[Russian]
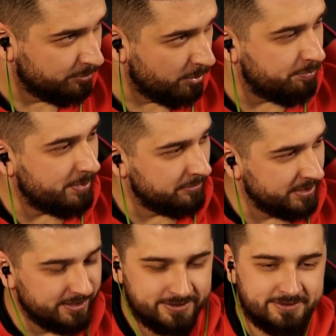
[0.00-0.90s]
поп
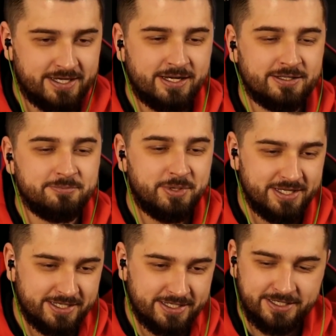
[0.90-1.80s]
помыла, так,
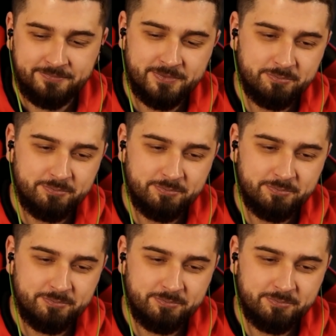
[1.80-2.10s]
поехали,